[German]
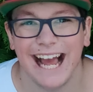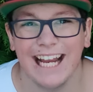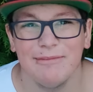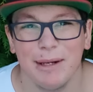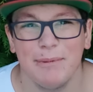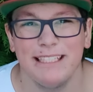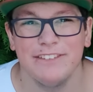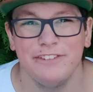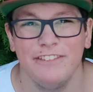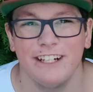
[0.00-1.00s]
Einmal
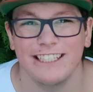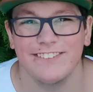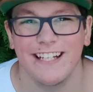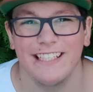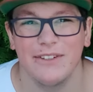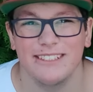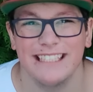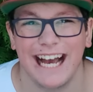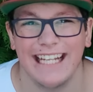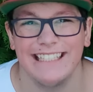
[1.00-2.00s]
bitte FIFA
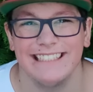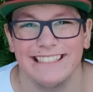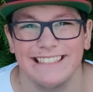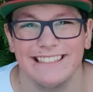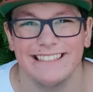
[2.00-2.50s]
2001.